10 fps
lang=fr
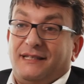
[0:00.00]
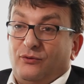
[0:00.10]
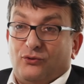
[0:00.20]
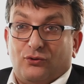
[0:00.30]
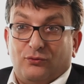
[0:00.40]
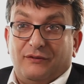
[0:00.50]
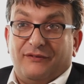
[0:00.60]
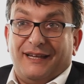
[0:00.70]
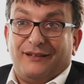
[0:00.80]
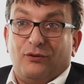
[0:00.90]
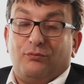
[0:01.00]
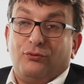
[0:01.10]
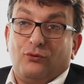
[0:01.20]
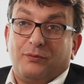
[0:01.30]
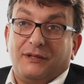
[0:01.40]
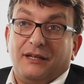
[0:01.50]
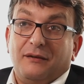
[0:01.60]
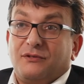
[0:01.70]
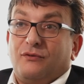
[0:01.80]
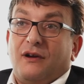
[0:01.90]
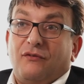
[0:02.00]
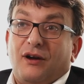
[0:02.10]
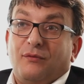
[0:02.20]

qui aujourd'hui va être plus compliqué, parce qu'on va avoir